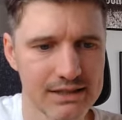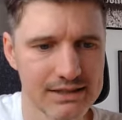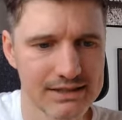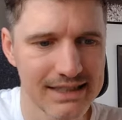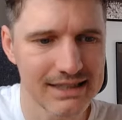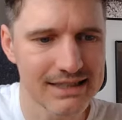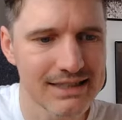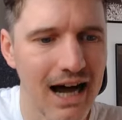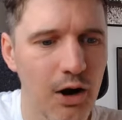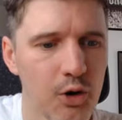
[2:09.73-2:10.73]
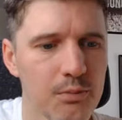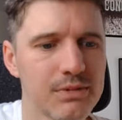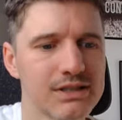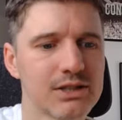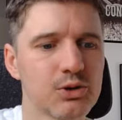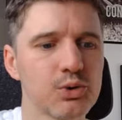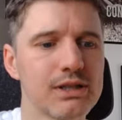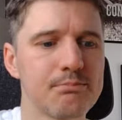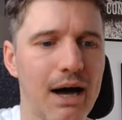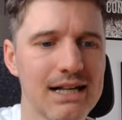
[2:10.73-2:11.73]
Ihr seht kaum die
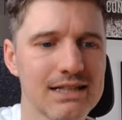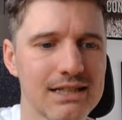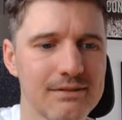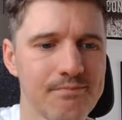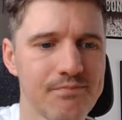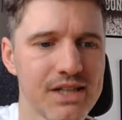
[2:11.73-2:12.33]
grünen Balken.